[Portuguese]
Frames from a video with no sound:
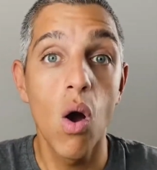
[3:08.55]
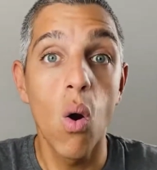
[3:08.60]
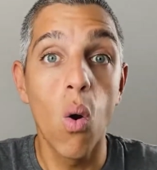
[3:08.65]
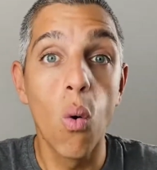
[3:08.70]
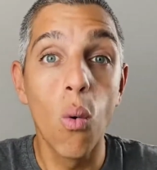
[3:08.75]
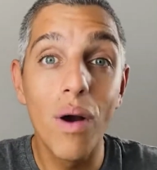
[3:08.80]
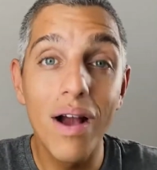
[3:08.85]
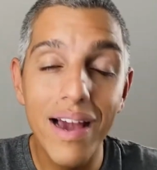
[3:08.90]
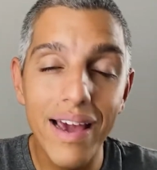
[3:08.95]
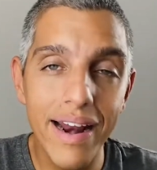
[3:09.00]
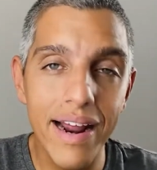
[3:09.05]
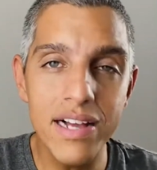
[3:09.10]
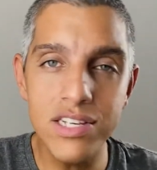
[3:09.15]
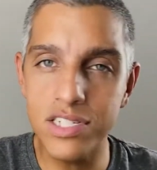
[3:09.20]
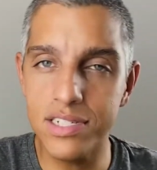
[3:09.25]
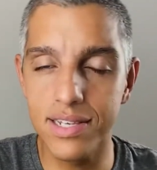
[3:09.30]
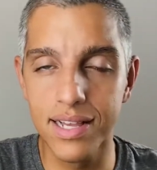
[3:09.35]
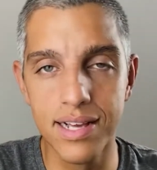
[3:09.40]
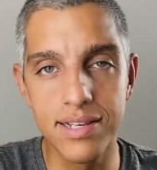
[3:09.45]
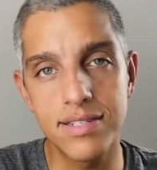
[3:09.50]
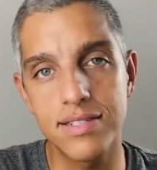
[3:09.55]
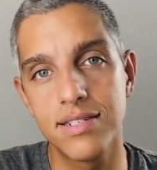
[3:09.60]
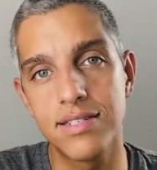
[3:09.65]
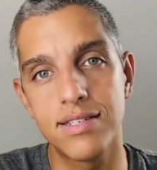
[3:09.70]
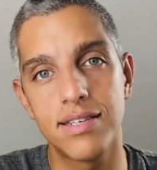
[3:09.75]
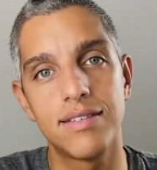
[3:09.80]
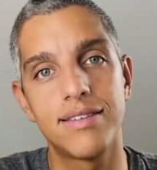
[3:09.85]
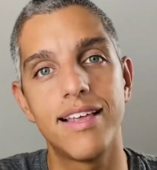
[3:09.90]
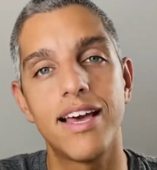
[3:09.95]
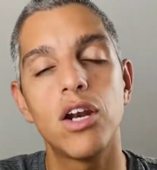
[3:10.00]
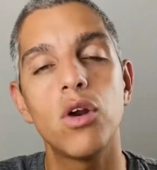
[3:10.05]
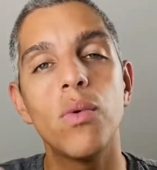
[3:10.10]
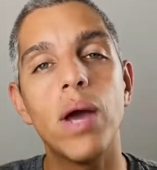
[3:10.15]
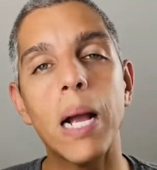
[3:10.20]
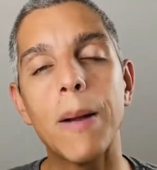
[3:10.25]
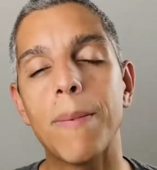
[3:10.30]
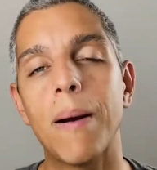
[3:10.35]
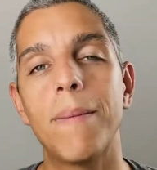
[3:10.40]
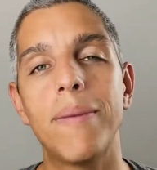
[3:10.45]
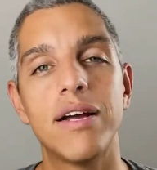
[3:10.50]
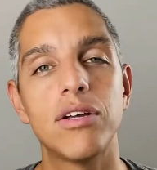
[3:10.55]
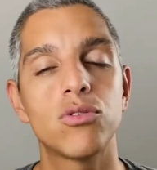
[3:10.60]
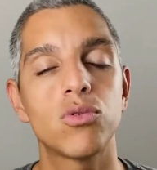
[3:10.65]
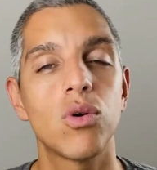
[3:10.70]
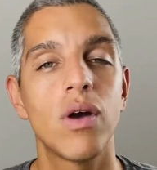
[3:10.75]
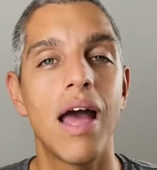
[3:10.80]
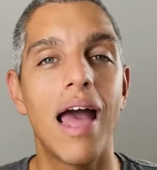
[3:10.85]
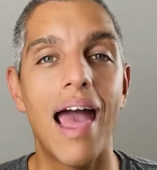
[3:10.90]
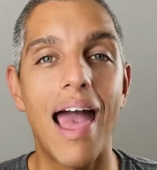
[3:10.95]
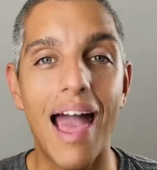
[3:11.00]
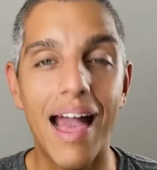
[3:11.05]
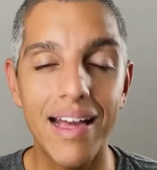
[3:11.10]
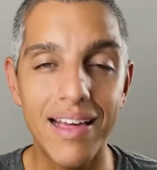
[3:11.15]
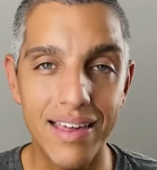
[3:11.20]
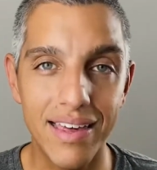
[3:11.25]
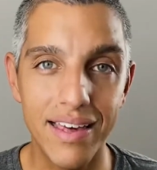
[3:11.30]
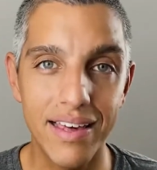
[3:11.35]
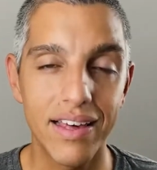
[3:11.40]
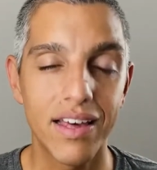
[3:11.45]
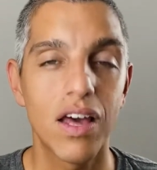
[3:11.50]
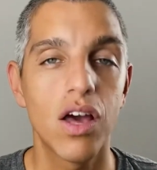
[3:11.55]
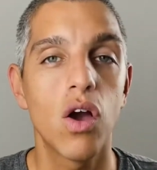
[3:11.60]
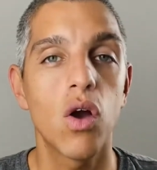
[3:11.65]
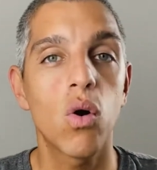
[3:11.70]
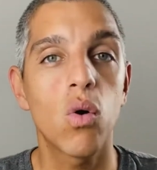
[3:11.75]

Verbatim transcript: O grande lance de se ter um equipamento é que